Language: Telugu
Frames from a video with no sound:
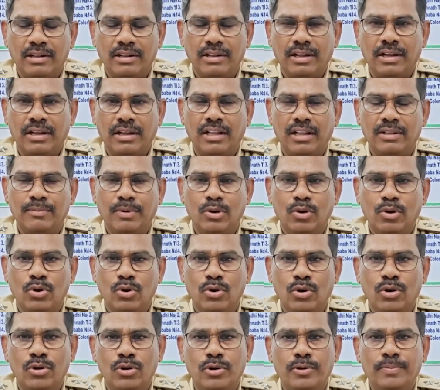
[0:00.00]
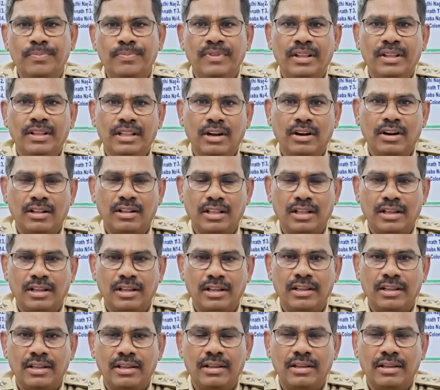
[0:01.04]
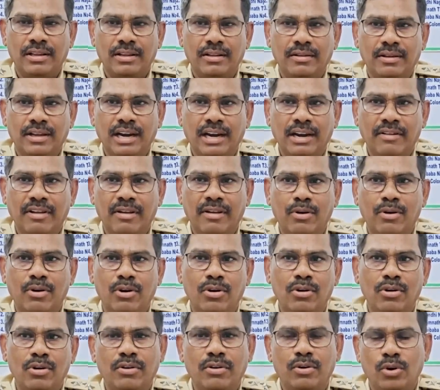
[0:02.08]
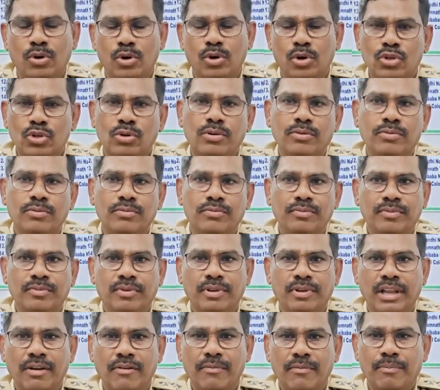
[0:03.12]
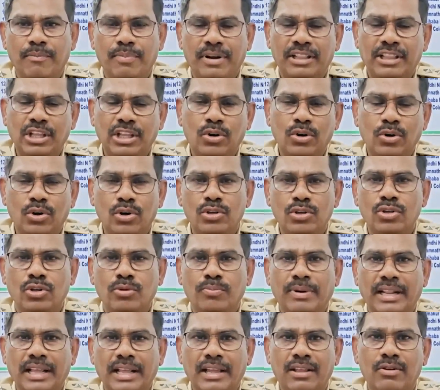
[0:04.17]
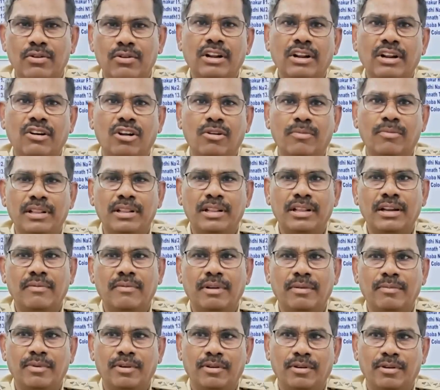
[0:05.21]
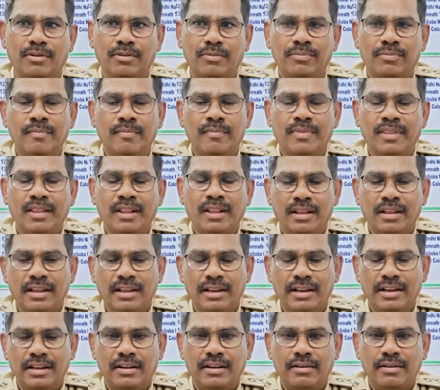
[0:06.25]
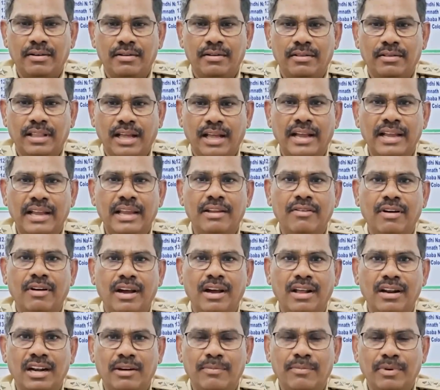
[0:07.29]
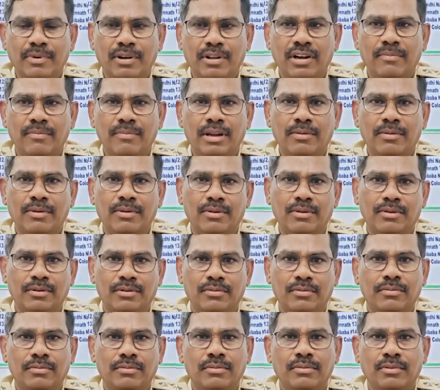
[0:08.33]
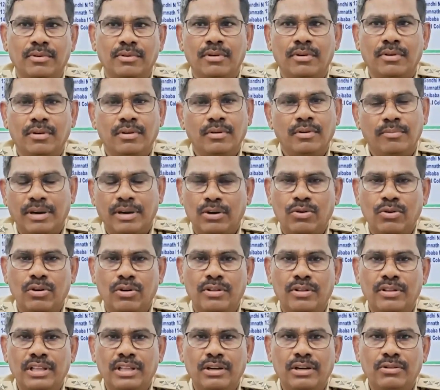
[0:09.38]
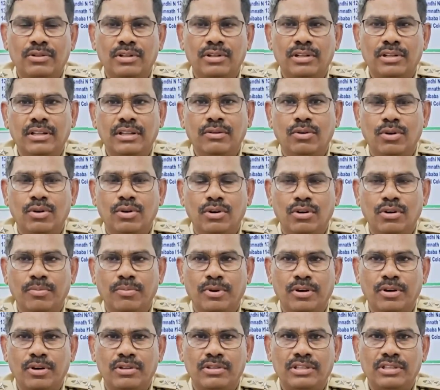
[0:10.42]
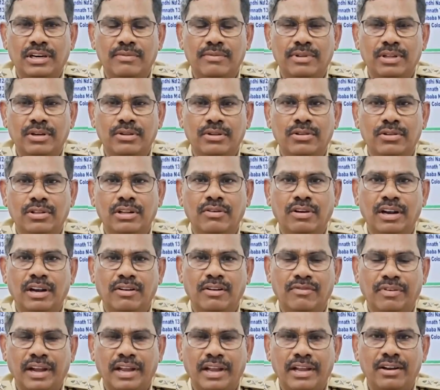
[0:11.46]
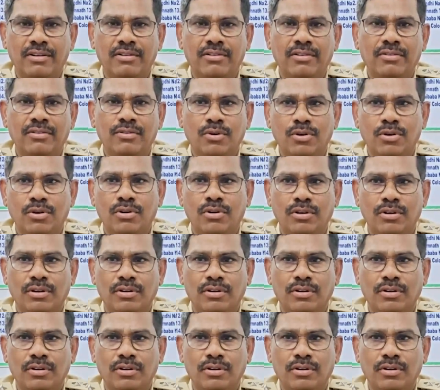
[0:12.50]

ఆత్మకూరు రోడ్డు తర్వాత ఈ గడివేముల రోడ్డు రోజు ప్రతిరోజు పదహైదు నుండి ఇరవై మంది మేము ఈ తాగి వాహనం నడిపే వాళ్ళని మేము పట్టుకోవడం జరుగుతుంది కోర్టులో ప్రొడ్యూస్ చేయడం జరుగుతుంది వారికి ఫైన్ కోర్టులో